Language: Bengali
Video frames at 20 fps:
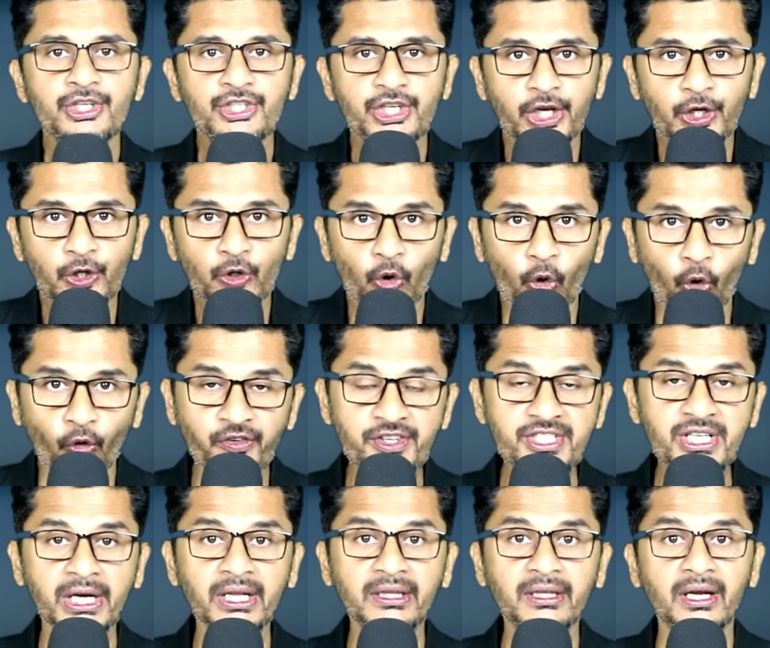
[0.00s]
সেই
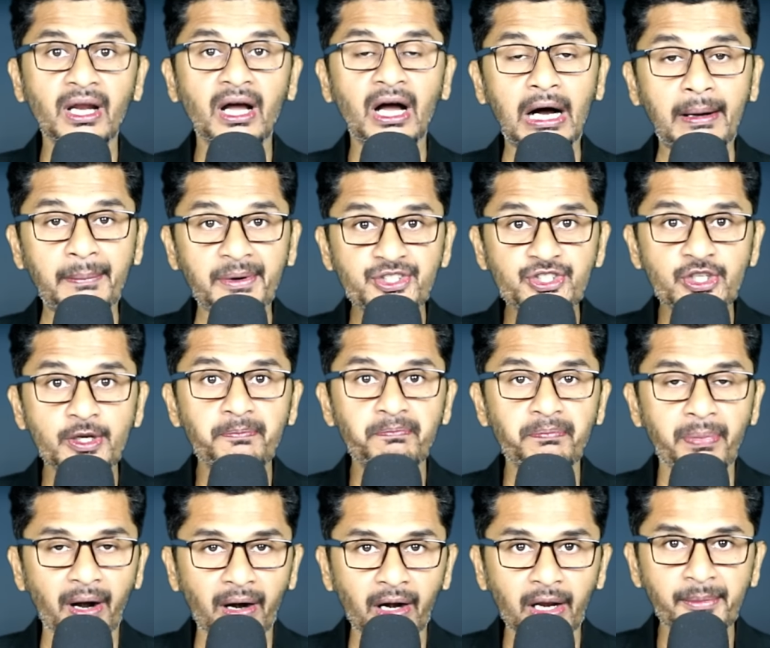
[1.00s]
অভিযানে তারা হামাসের
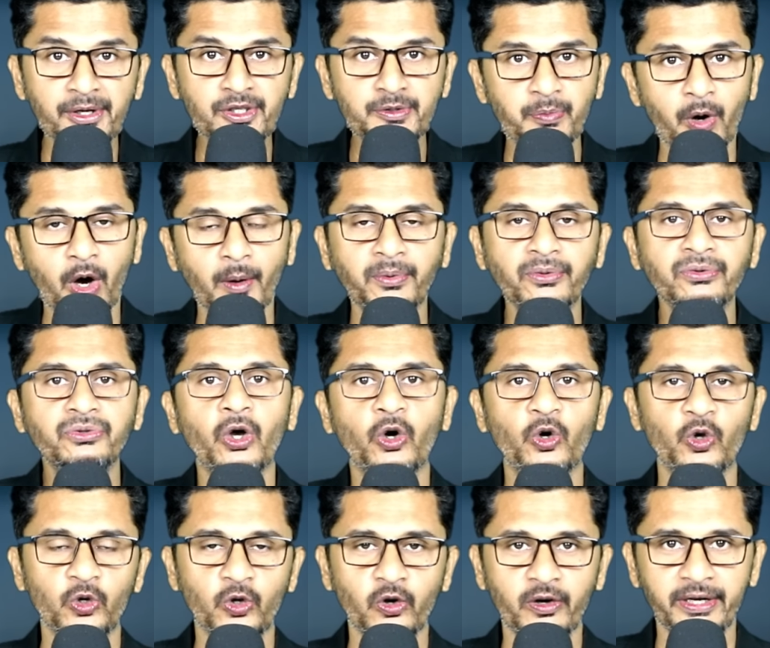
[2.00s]
পার্লামেন্ট ভবন
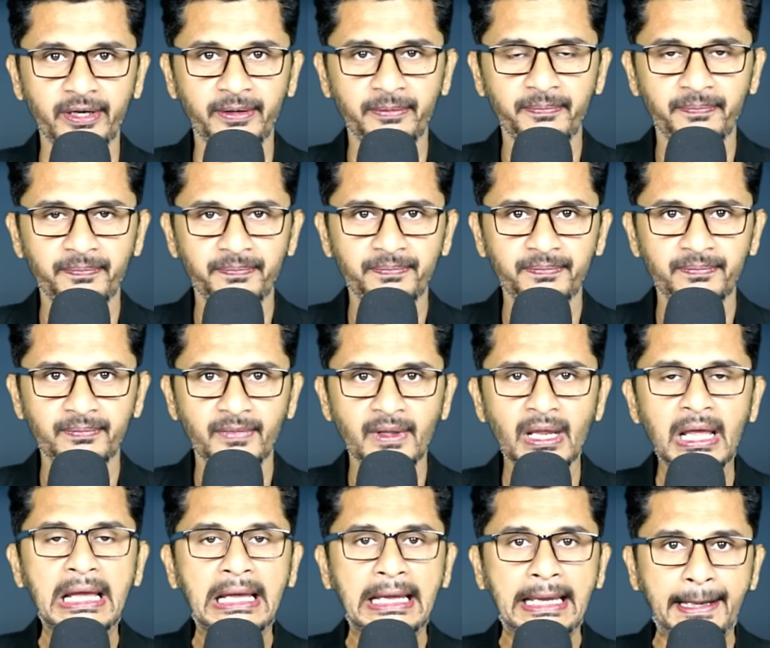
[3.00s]
দখল করে
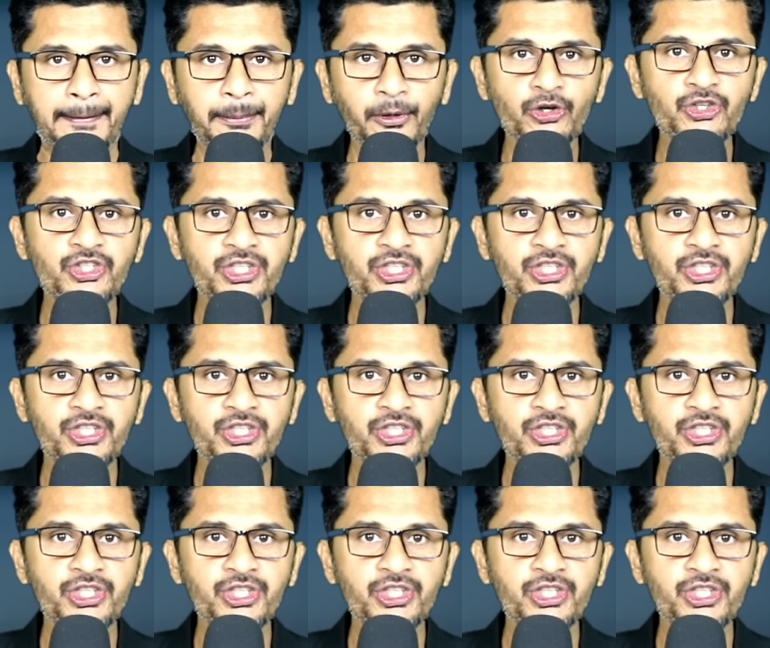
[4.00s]
এবং